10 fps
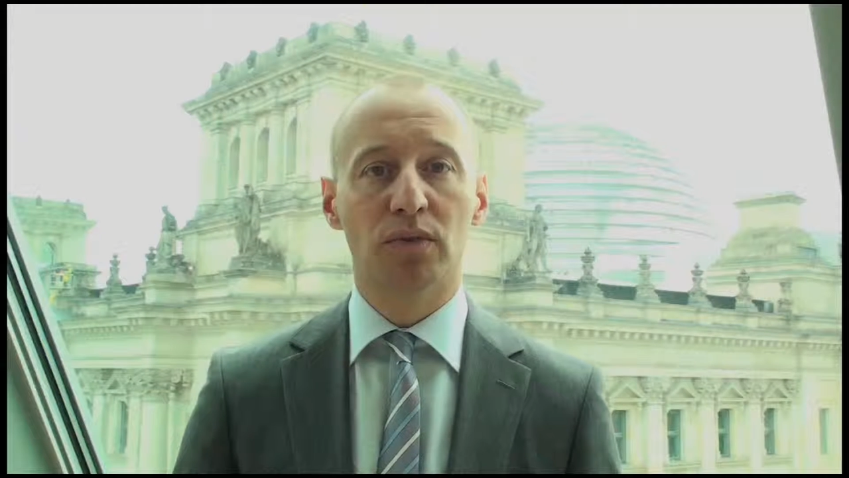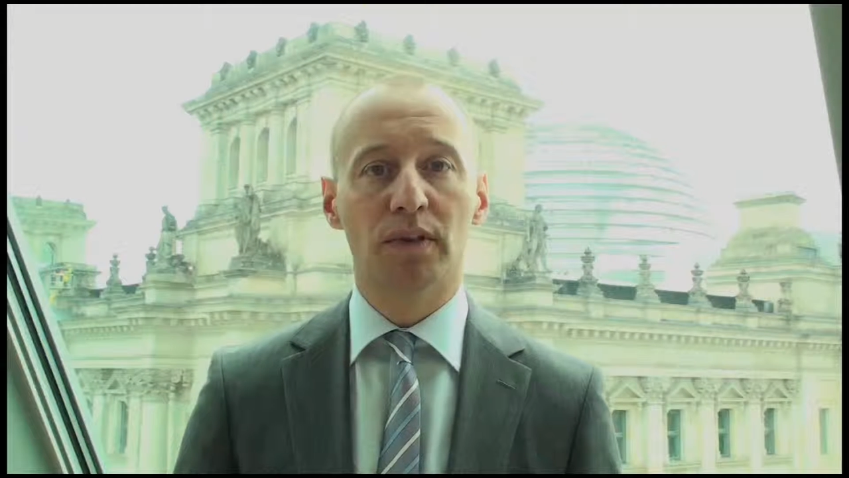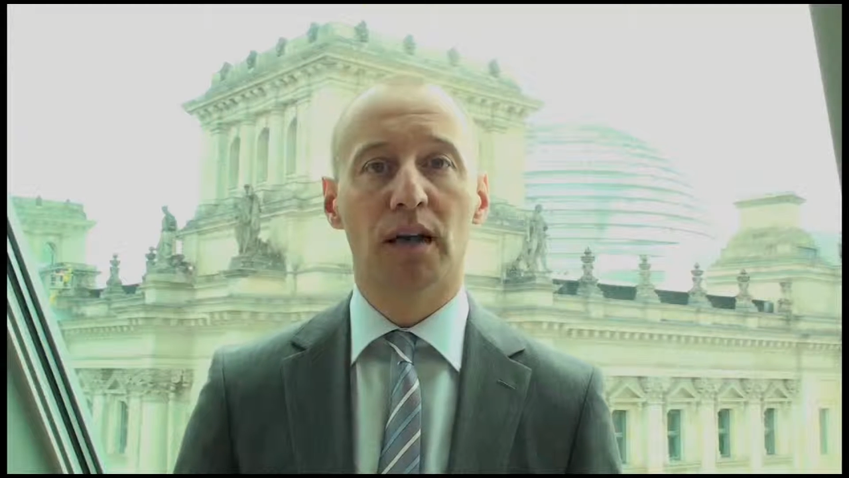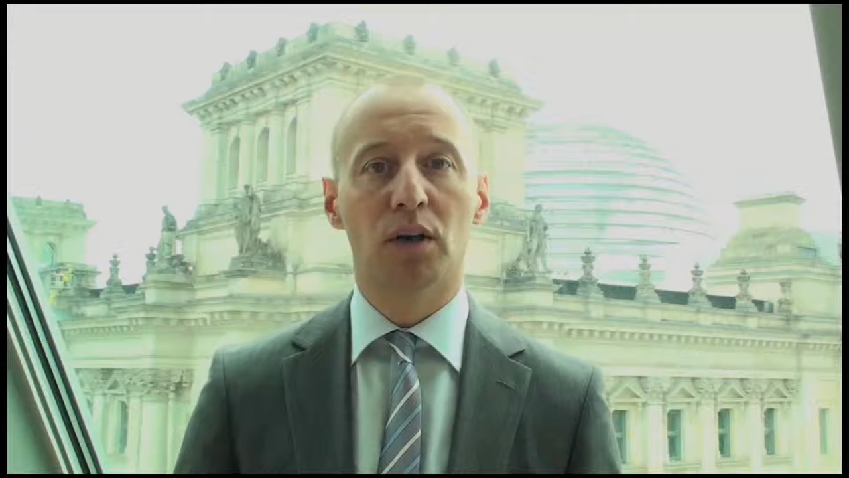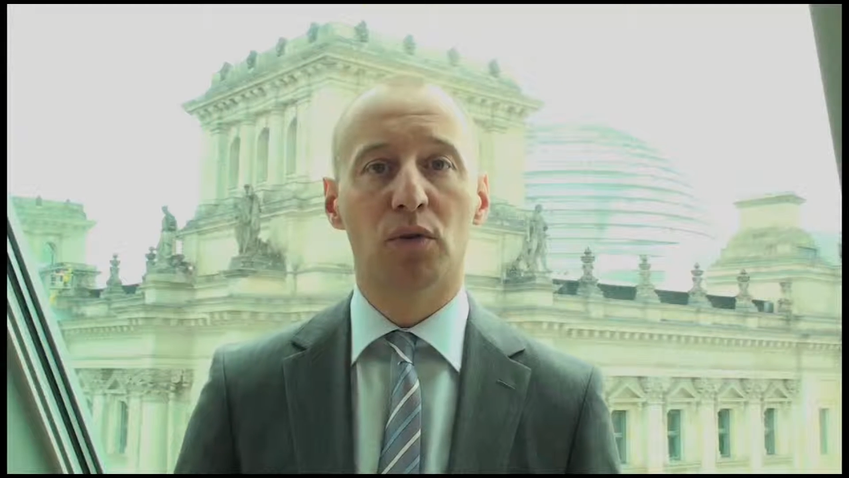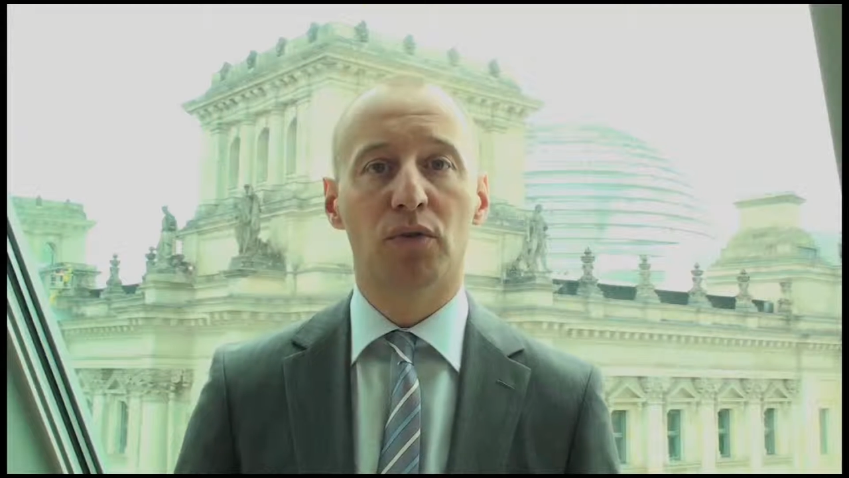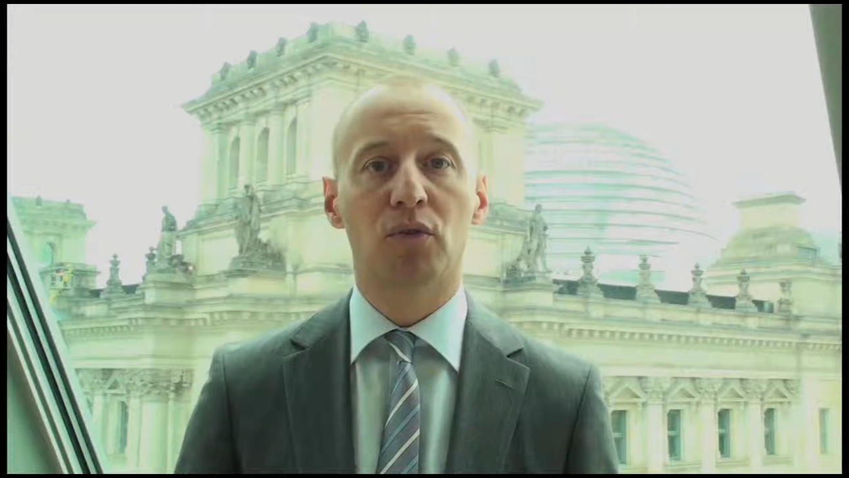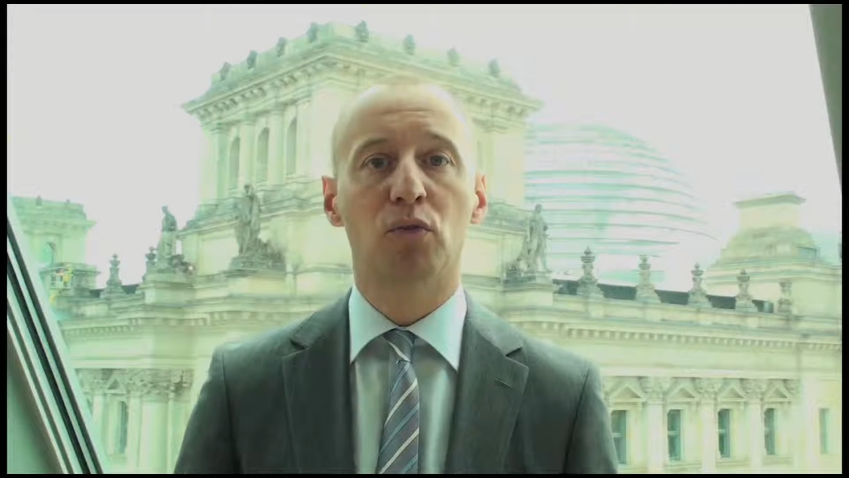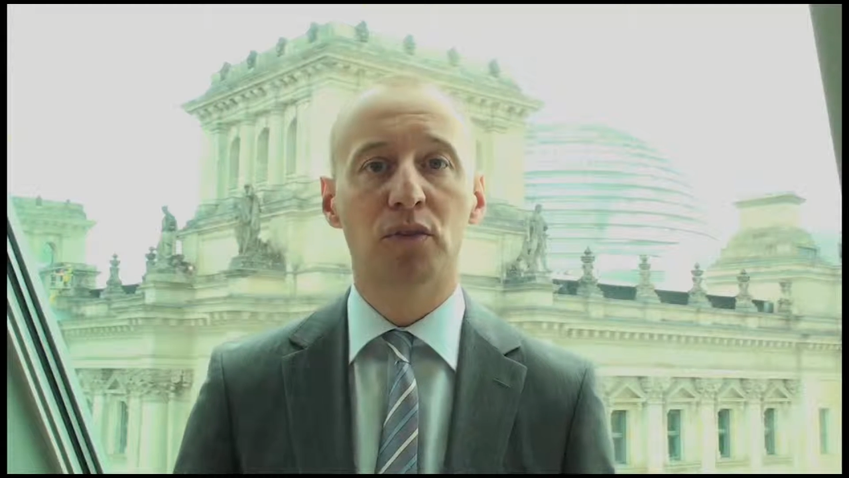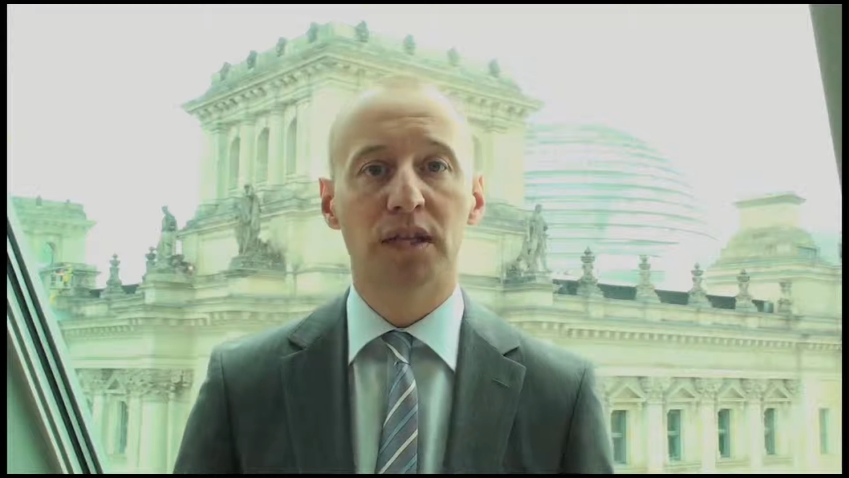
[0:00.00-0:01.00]
unserer Außen-
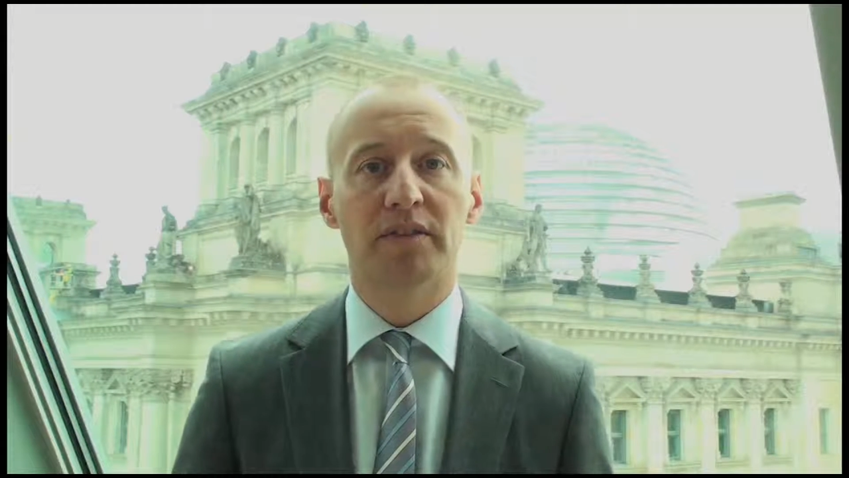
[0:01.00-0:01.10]
und